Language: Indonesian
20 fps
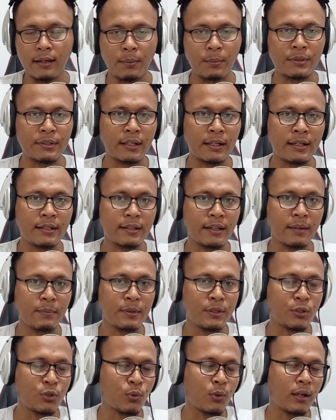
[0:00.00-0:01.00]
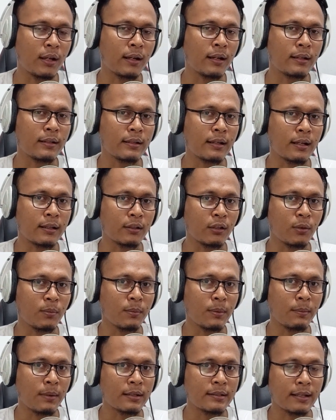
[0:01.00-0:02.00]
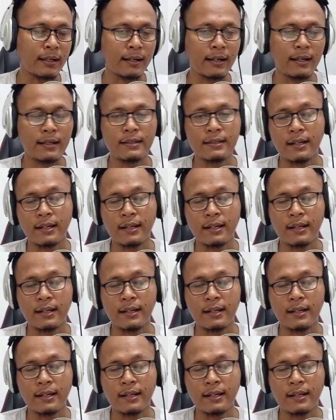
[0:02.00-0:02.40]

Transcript: misalnya saya menjual atau memasarkan